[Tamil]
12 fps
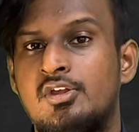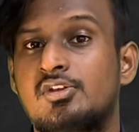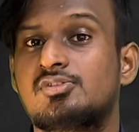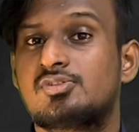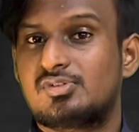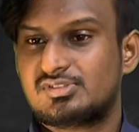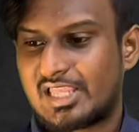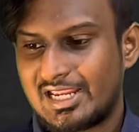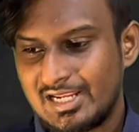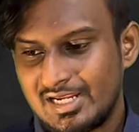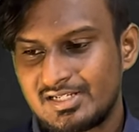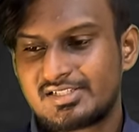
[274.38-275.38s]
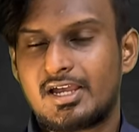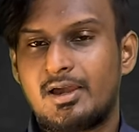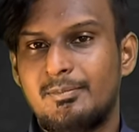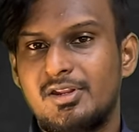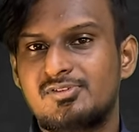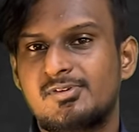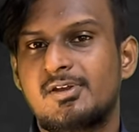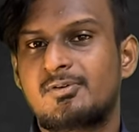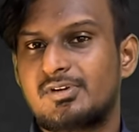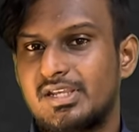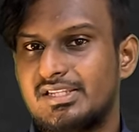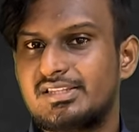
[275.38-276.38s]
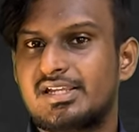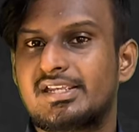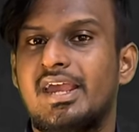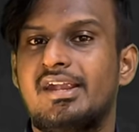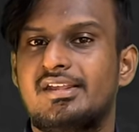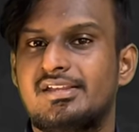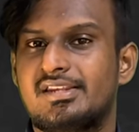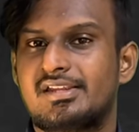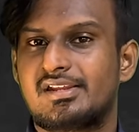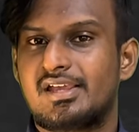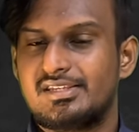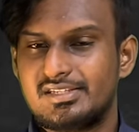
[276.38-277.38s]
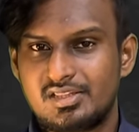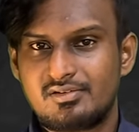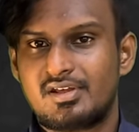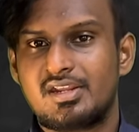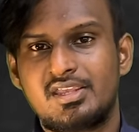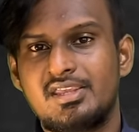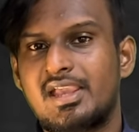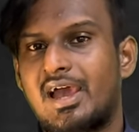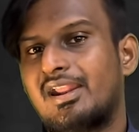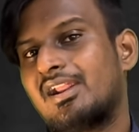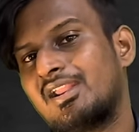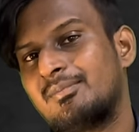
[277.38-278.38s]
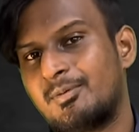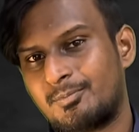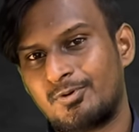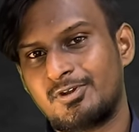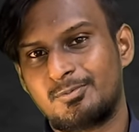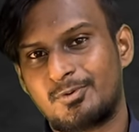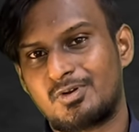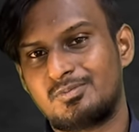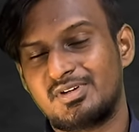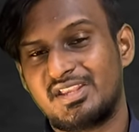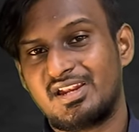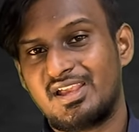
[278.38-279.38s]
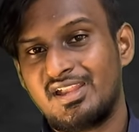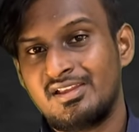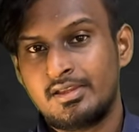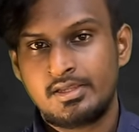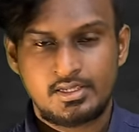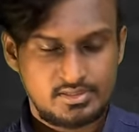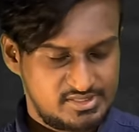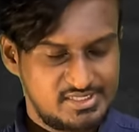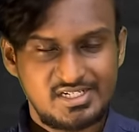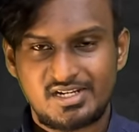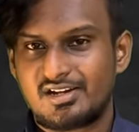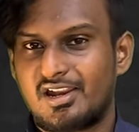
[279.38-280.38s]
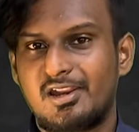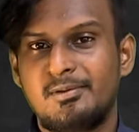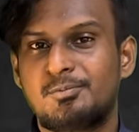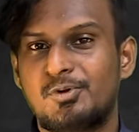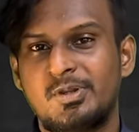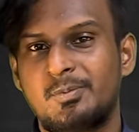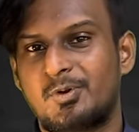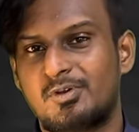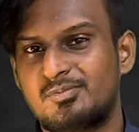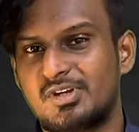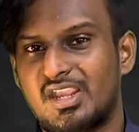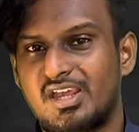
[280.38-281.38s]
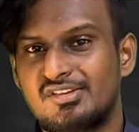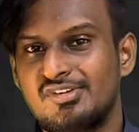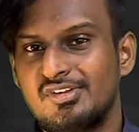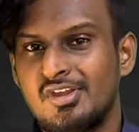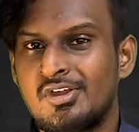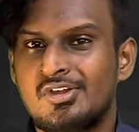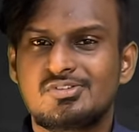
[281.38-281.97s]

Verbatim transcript: ஸோ சைலண்ட் அப்படின்னு சொல்லக்கூடிய இந்த கேட்டகிரியில் இது வரைக்கும் யாராலையுமே போட்டி போட முடியல சீனர்களாலையும் போட்டி போட முடியாது ஸோ